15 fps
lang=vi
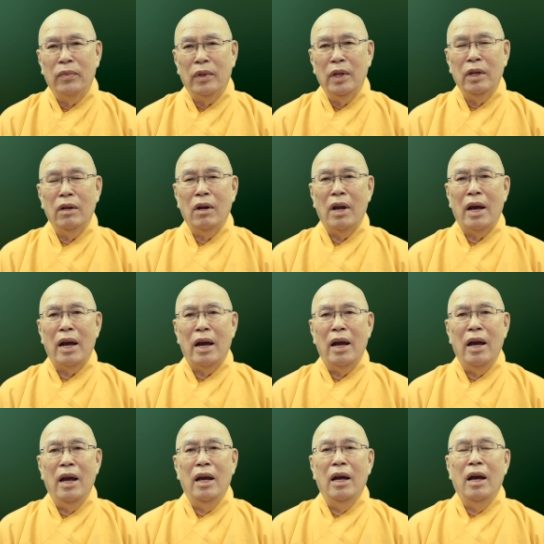tức là
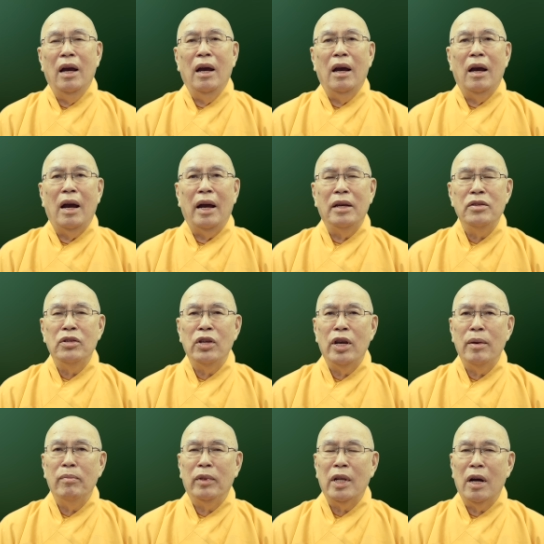hãy
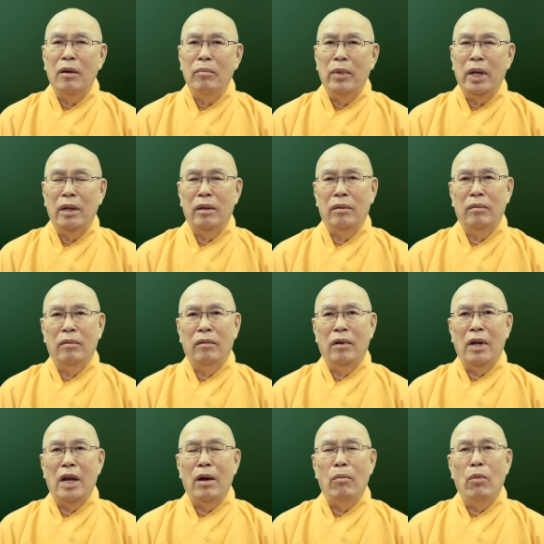xem thân mình
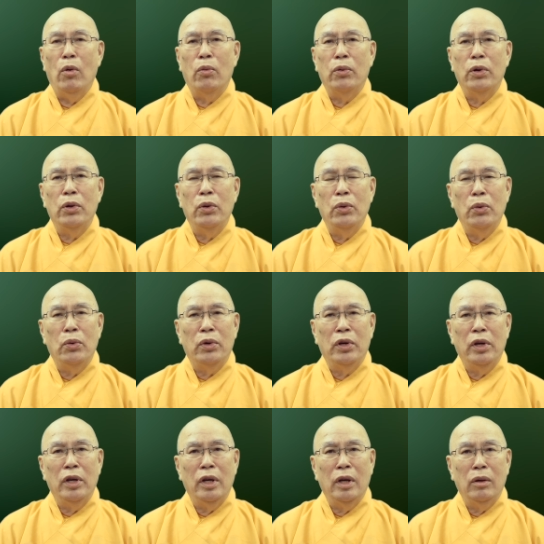là một điều
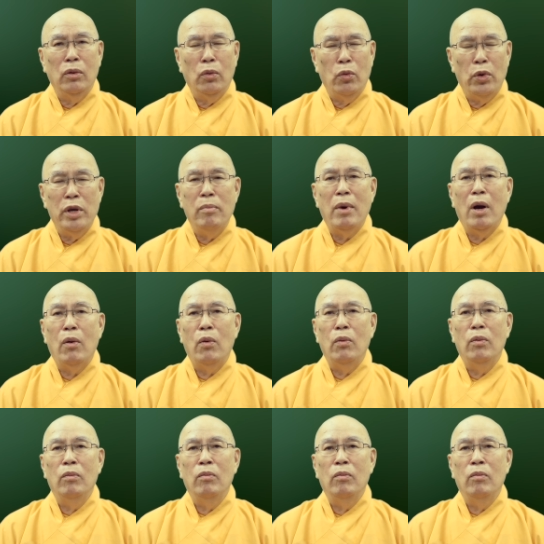kiện quý báu,